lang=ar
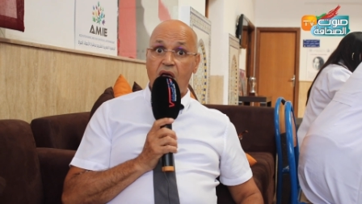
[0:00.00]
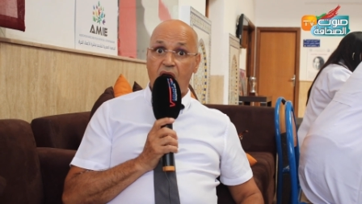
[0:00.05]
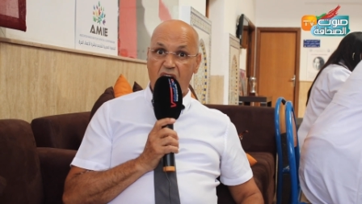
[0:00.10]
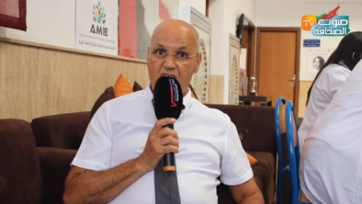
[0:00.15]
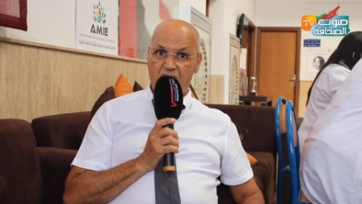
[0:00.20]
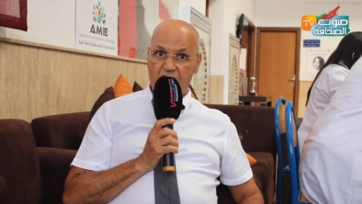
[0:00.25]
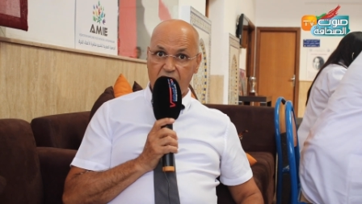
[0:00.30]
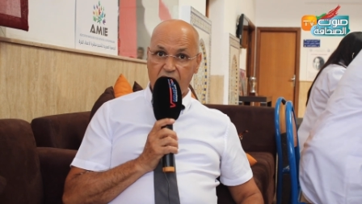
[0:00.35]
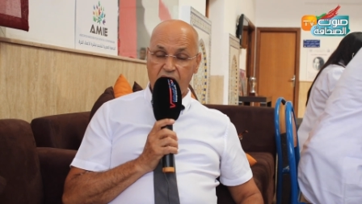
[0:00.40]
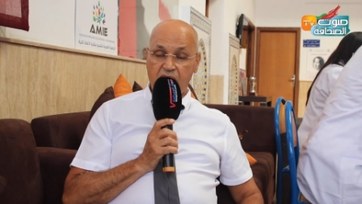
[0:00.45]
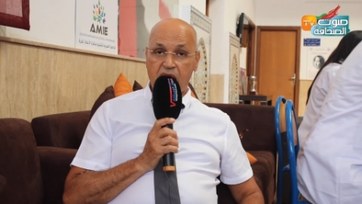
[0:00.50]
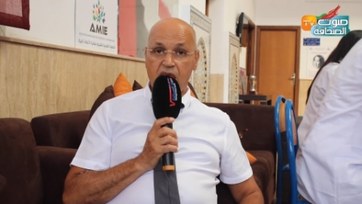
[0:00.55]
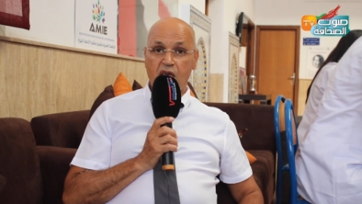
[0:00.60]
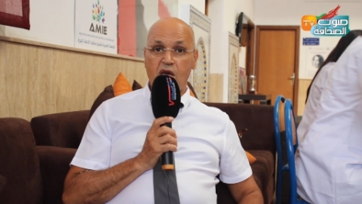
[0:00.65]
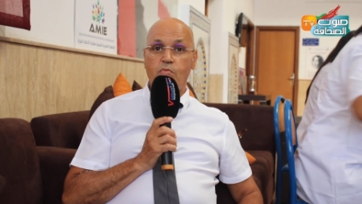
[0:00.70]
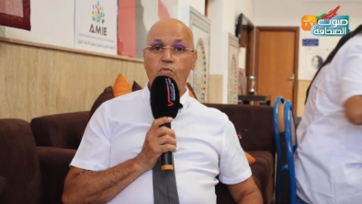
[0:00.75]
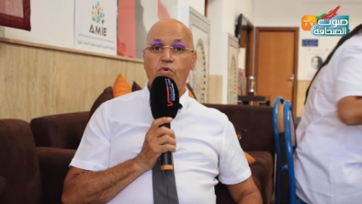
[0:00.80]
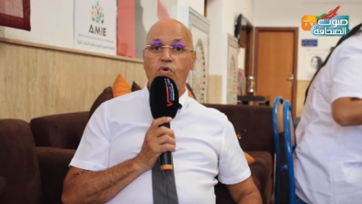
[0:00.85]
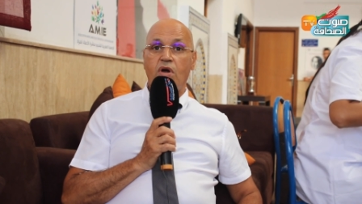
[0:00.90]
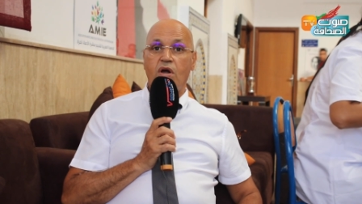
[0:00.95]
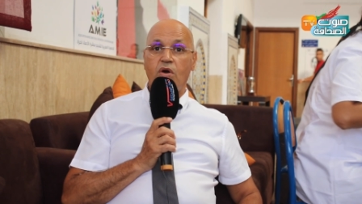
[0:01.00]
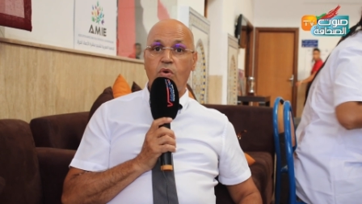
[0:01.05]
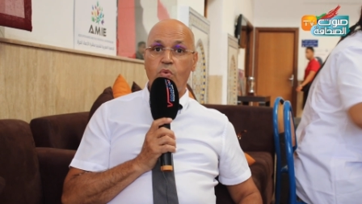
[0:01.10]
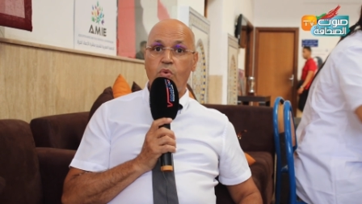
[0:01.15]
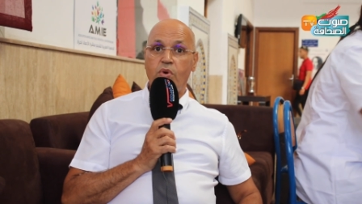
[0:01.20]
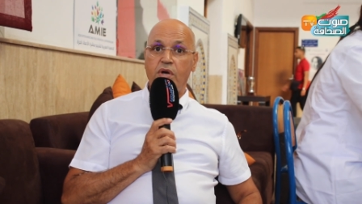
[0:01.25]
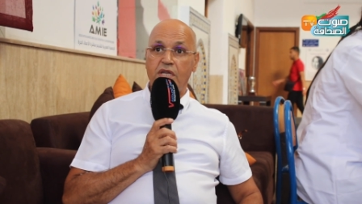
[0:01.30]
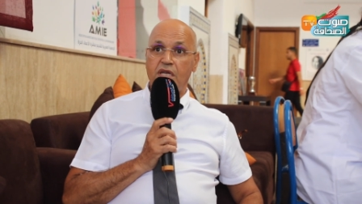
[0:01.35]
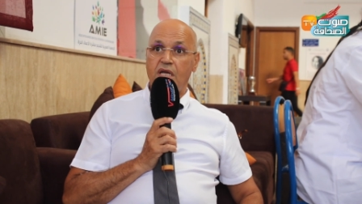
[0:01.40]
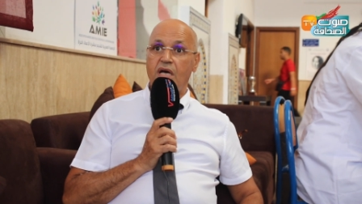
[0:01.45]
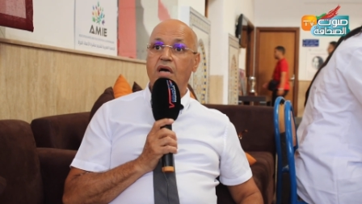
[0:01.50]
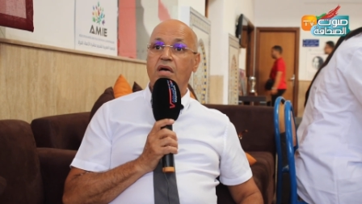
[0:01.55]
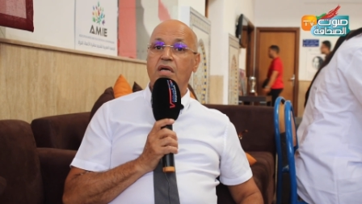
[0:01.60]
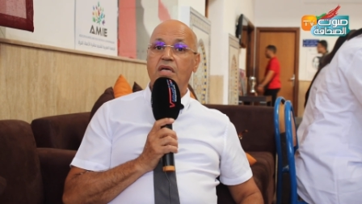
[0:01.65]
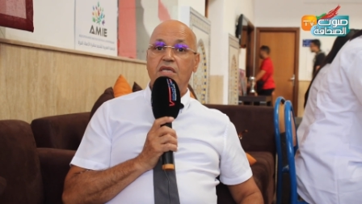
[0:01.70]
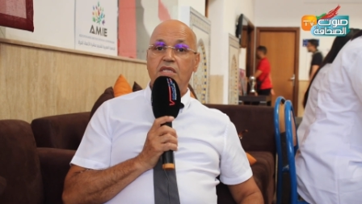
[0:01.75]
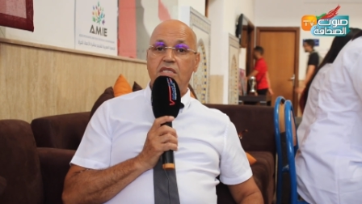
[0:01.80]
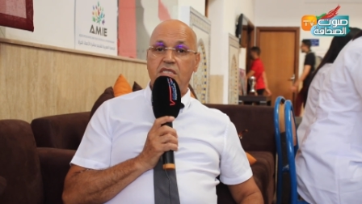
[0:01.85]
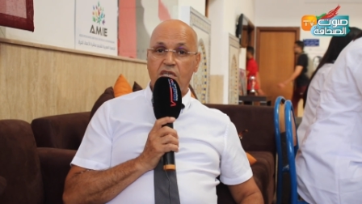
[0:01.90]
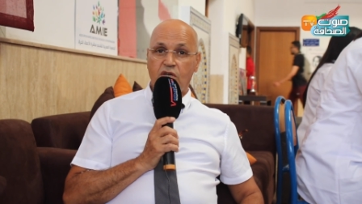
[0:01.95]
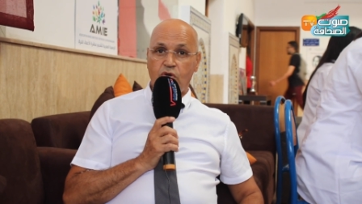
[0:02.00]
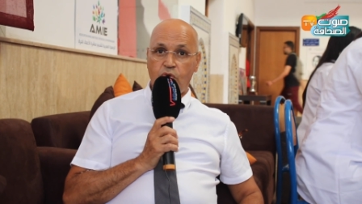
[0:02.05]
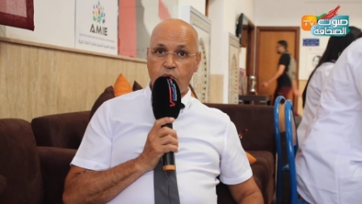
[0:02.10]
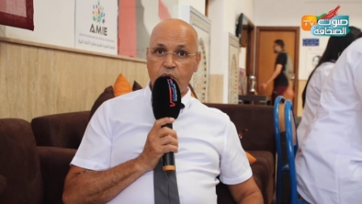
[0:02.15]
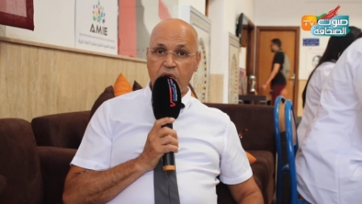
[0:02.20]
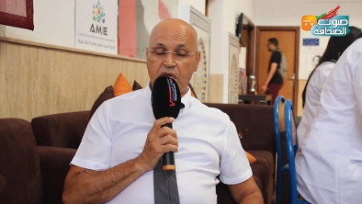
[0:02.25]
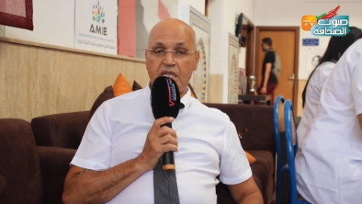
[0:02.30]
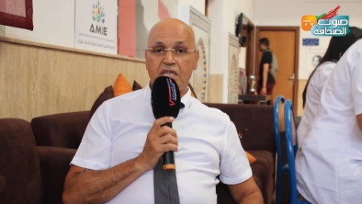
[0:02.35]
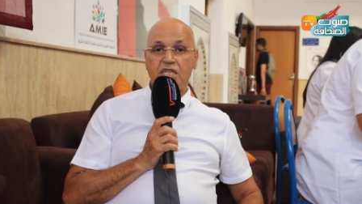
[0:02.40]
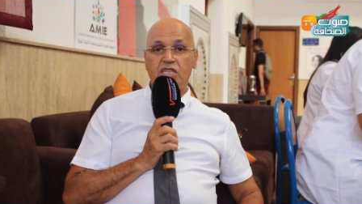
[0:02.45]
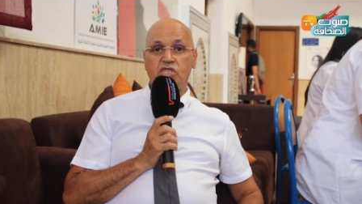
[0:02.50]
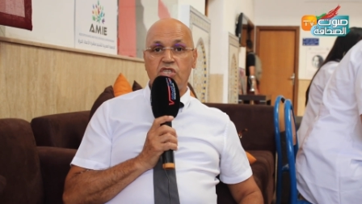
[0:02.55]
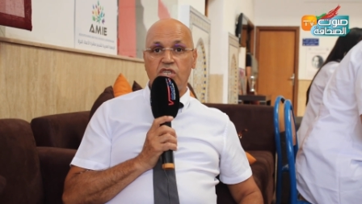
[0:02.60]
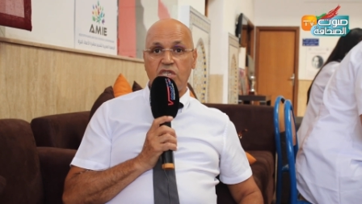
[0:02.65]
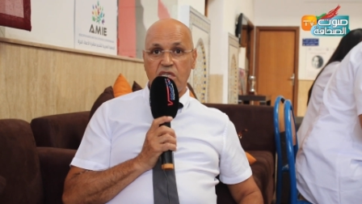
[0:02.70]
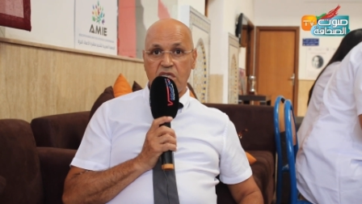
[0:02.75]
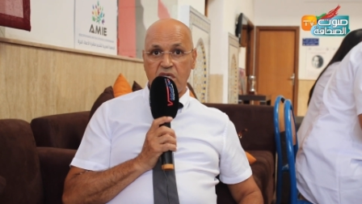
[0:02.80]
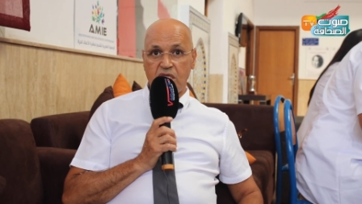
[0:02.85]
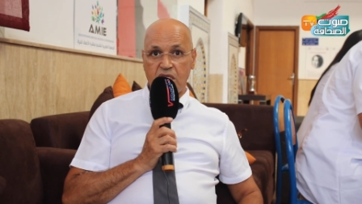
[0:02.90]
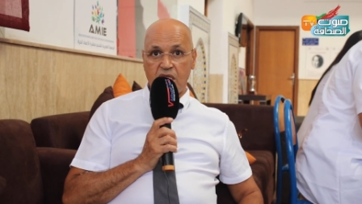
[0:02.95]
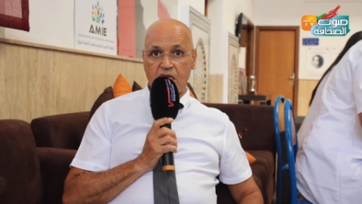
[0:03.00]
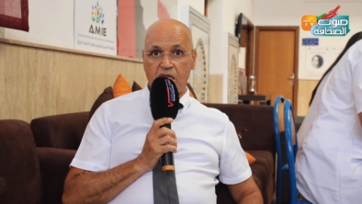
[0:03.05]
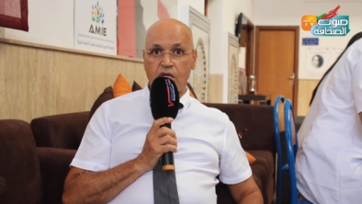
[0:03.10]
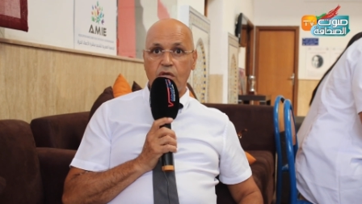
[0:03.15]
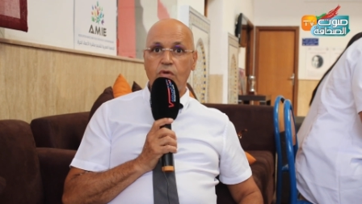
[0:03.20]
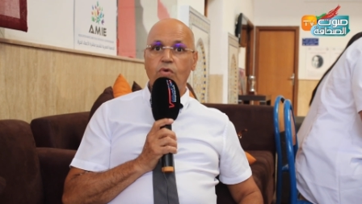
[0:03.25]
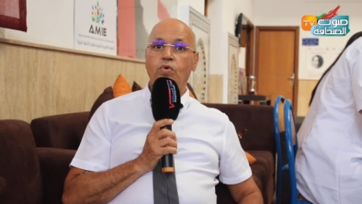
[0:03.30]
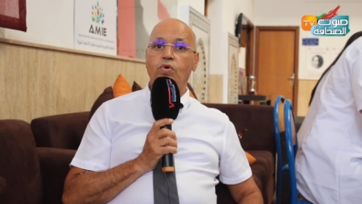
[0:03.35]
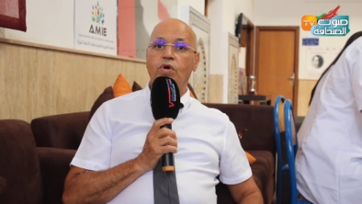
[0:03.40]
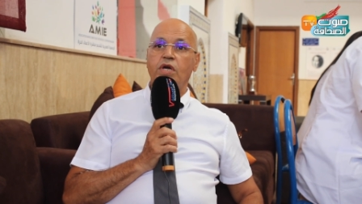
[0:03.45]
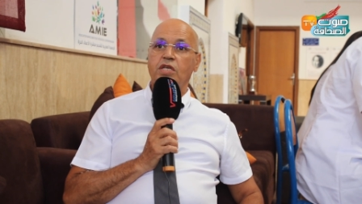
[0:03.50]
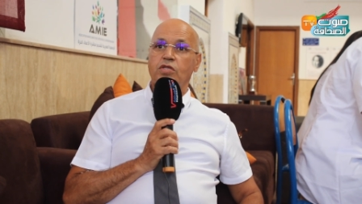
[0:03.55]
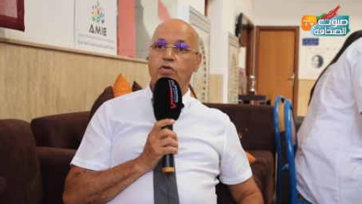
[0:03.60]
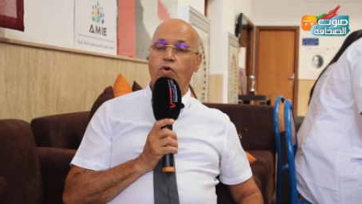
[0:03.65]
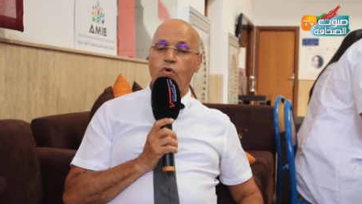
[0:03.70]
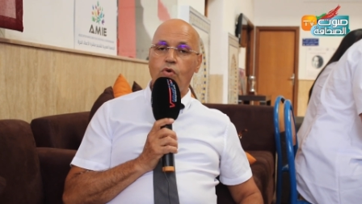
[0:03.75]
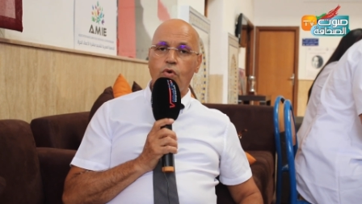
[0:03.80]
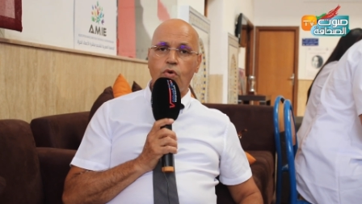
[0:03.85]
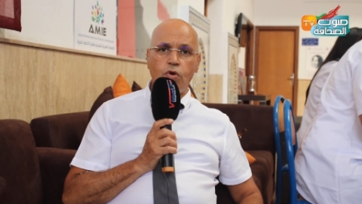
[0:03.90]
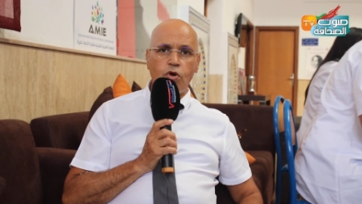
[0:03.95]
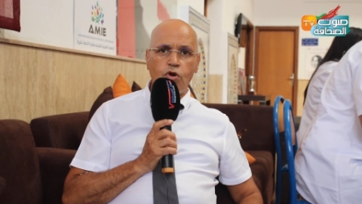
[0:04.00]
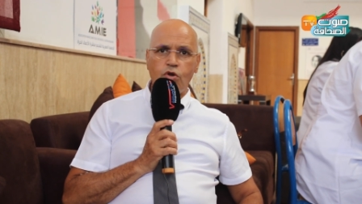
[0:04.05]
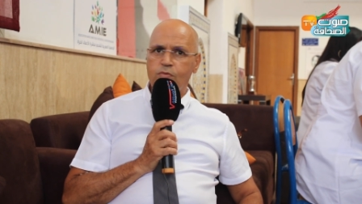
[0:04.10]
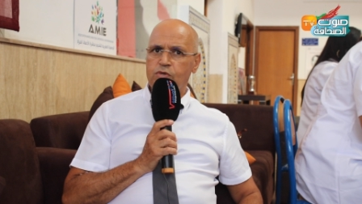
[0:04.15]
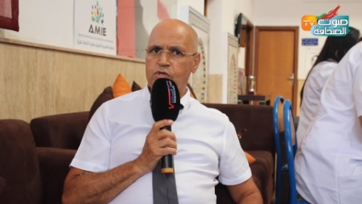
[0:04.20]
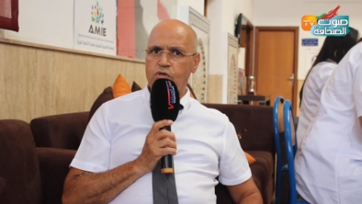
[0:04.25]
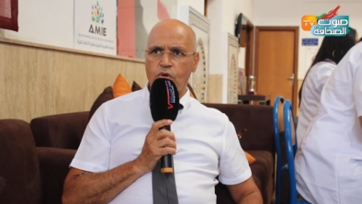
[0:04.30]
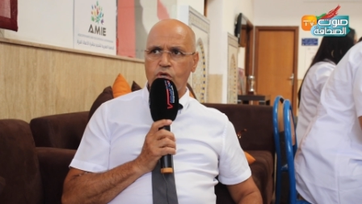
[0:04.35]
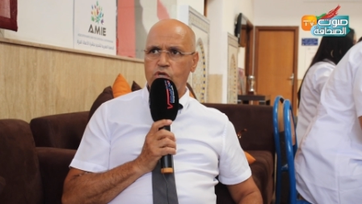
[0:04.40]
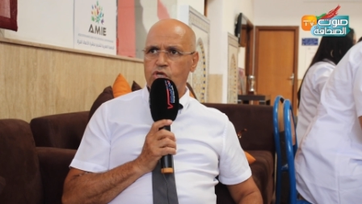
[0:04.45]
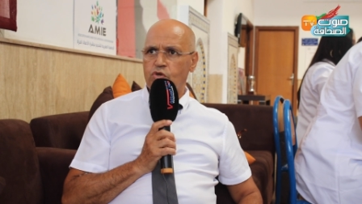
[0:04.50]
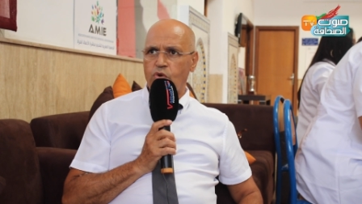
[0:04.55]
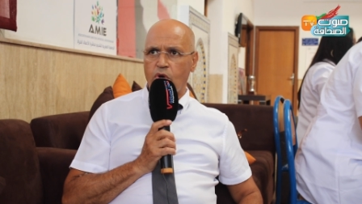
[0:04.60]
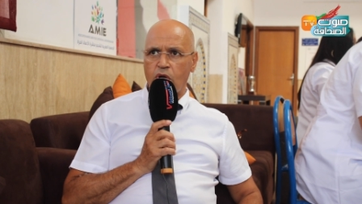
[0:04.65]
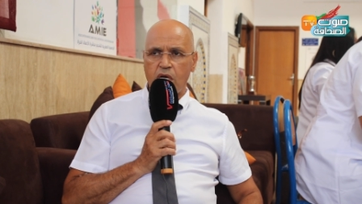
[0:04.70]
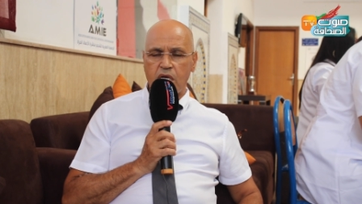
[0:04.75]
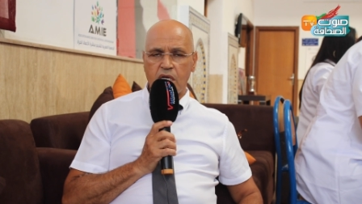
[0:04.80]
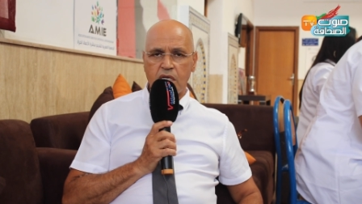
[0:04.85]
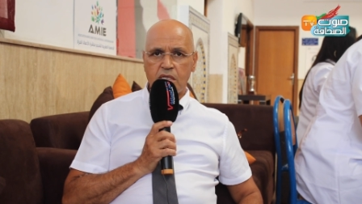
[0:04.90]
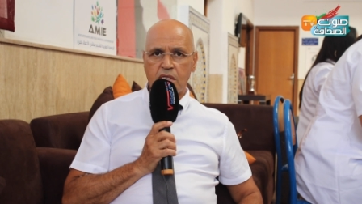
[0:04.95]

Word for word: عاليه مكونه تكوينا جيدا وكيدخلوا كلهم سوق الشغل